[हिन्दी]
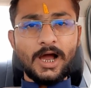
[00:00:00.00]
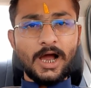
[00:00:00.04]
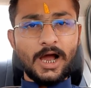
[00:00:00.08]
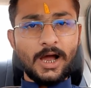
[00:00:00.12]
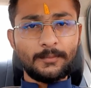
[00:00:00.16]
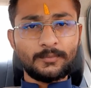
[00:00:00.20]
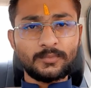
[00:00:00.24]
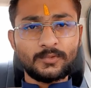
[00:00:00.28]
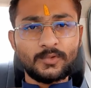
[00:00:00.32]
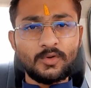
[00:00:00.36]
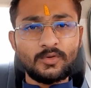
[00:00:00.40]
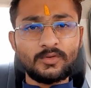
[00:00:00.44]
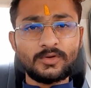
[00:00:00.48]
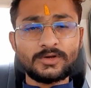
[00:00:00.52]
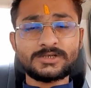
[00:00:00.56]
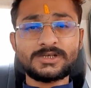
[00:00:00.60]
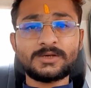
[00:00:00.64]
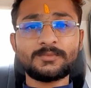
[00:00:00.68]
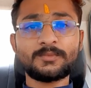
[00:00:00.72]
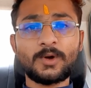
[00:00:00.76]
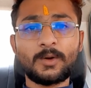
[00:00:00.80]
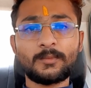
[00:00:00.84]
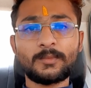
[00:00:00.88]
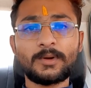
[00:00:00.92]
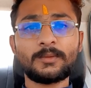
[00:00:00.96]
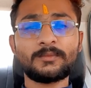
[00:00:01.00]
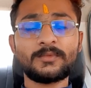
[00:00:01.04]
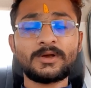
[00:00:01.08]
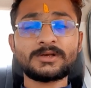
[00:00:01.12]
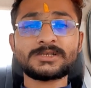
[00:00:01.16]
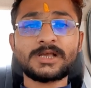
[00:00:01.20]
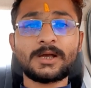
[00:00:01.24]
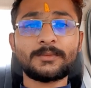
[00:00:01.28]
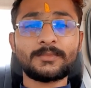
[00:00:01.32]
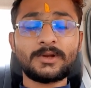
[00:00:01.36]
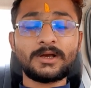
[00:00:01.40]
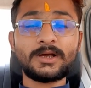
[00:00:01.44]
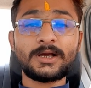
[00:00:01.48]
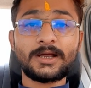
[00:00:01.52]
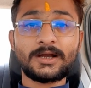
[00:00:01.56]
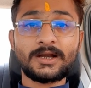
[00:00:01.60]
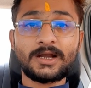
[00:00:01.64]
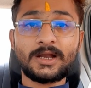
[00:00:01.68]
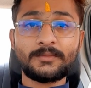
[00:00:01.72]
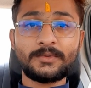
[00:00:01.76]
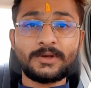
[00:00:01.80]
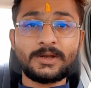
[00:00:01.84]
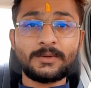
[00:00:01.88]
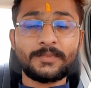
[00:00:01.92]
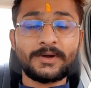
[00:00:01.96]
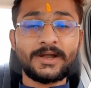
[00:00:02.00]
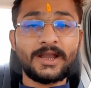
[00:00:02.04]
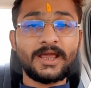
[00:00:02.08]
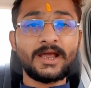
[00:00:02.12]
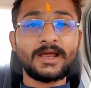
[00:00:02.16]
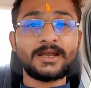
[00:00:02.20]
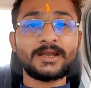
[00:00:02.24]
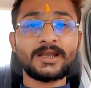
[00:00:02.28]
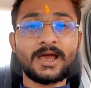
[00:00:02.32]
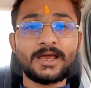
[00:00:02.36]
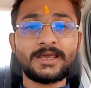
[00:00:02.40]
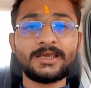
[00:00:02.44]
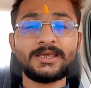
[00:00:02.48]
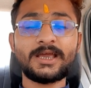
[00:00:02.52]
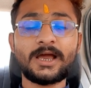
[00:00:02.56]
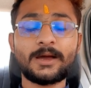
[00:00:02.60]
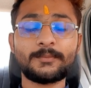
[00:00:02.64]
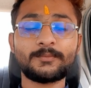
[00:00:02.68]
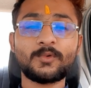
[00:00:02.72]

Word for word: आपको किसी प्रॉब्लम का सामना करना भी नहीं पड़ेगा ना ही